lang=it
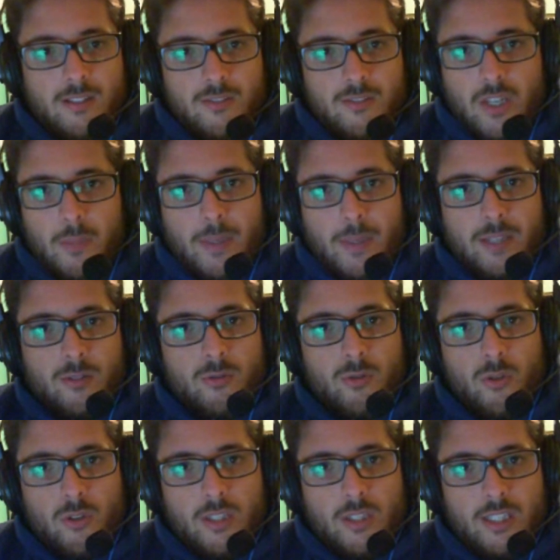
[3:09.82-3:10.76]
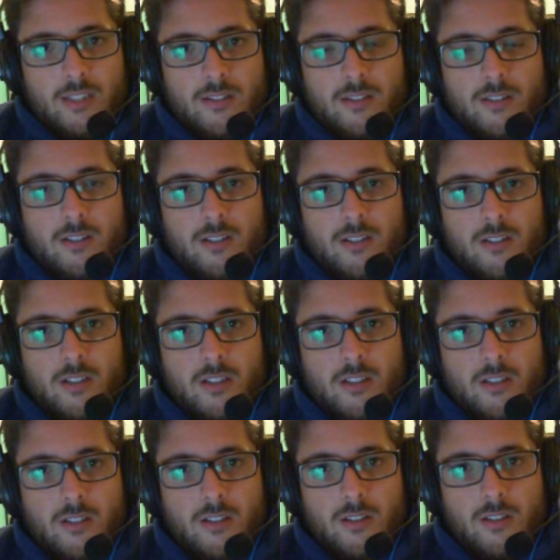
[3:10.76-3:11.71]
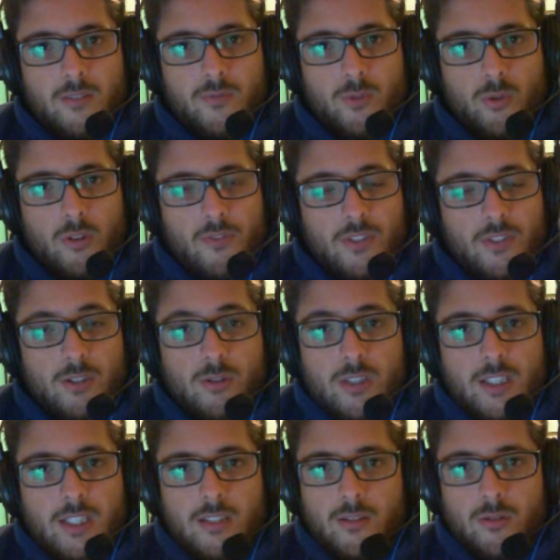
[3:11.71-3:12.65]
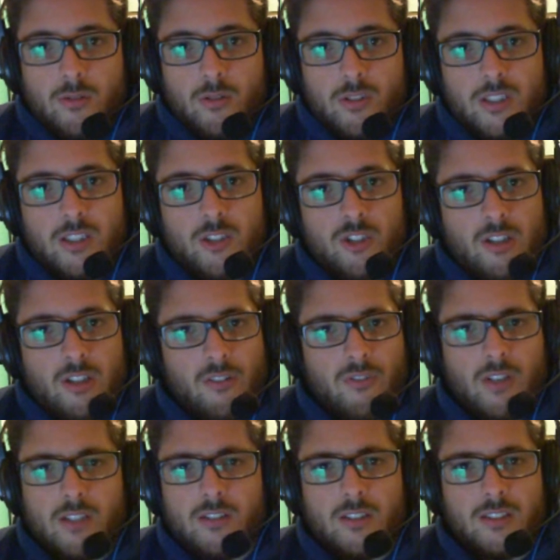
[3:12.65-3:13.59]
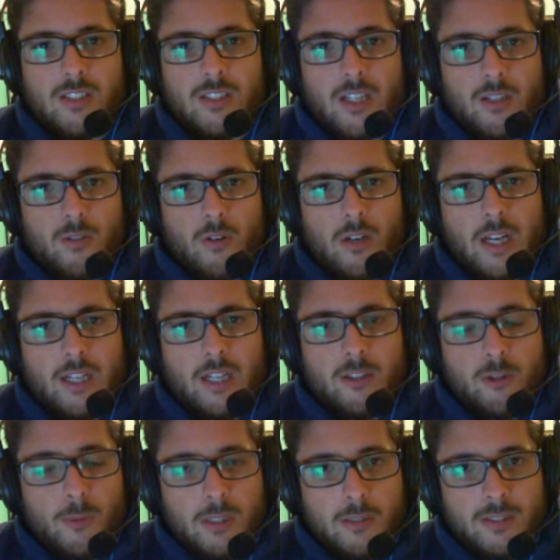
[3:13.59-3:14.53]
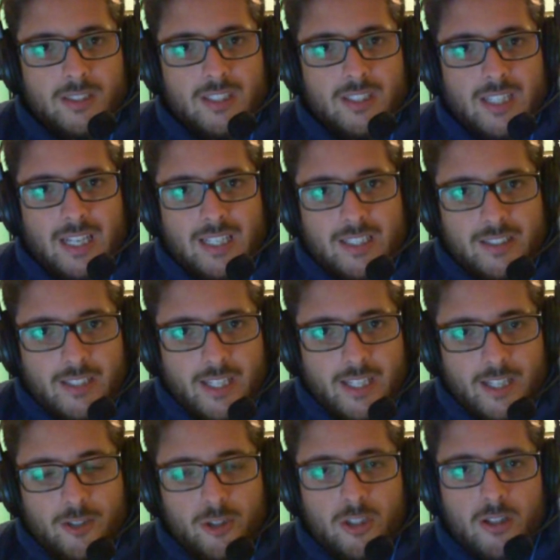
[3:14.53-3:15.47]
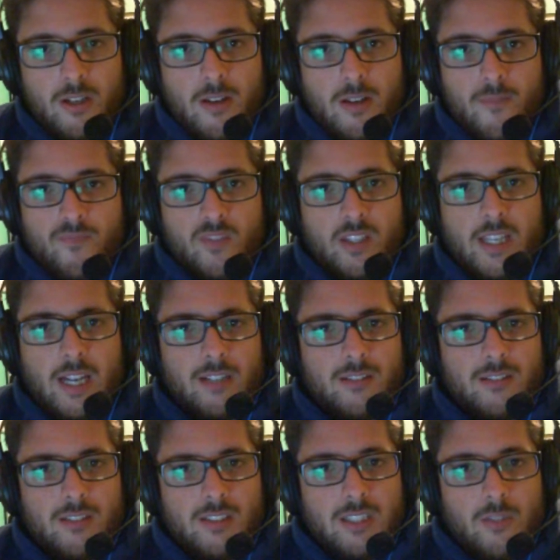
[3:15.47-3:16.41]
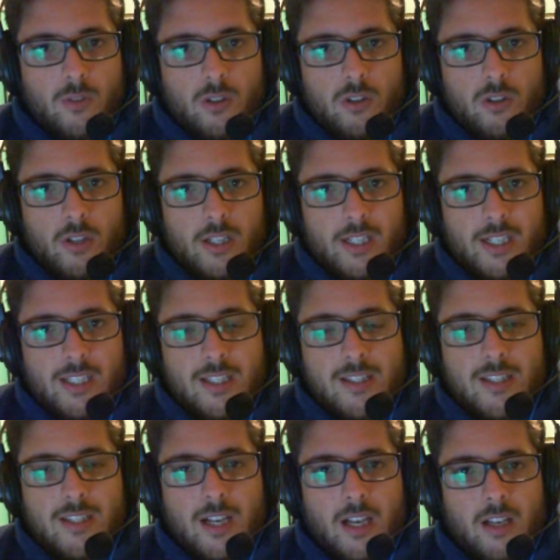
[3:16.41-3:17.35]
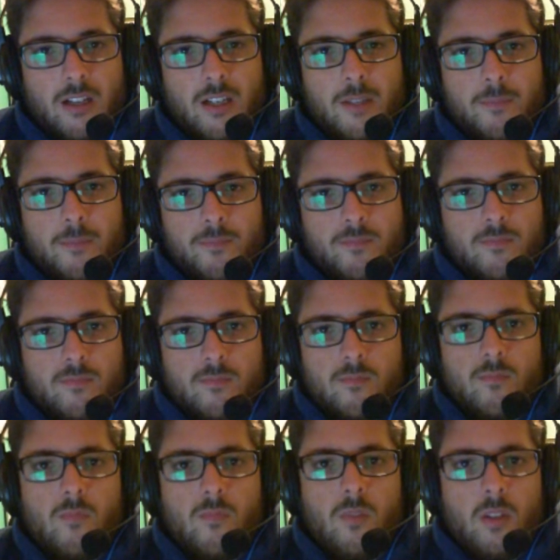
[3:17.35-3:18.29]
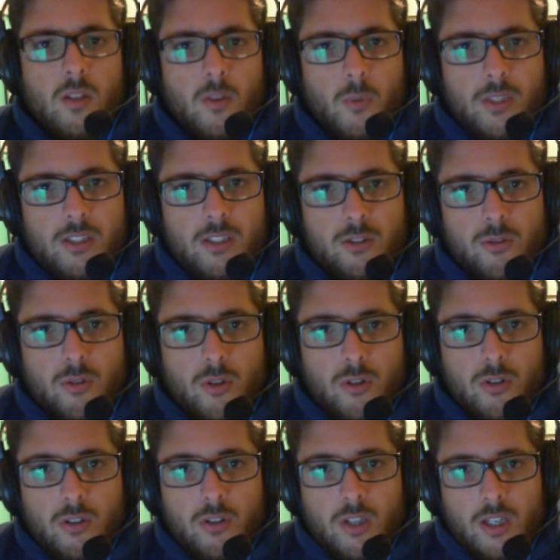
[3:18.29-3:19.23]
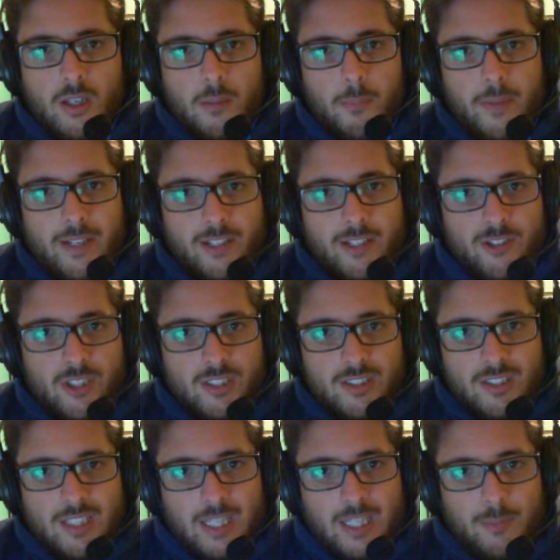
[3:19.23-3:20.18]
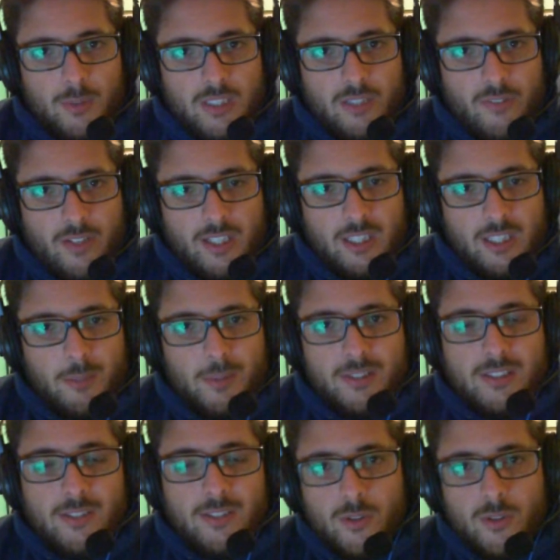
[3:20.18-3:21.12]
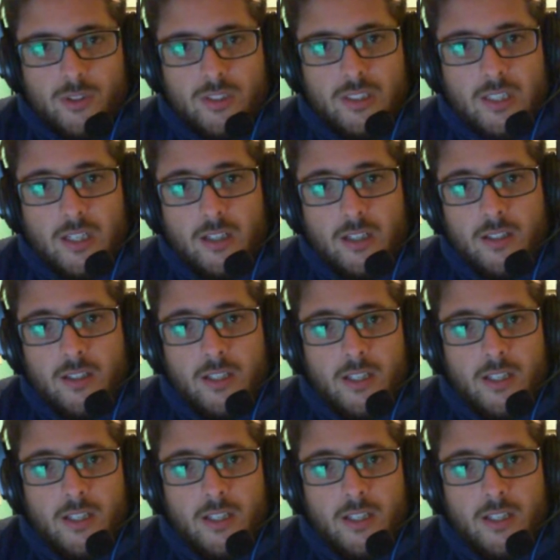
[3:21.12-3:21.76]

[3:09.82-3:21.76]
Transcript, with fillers: Vi ripeto, solo, Git, eh, solo i video di Git sono stati già fatti e saranno online domani mattina alle 10, gli altri devo ancora realizzarli, quindi sono ben accette delle modifiche da parte vostra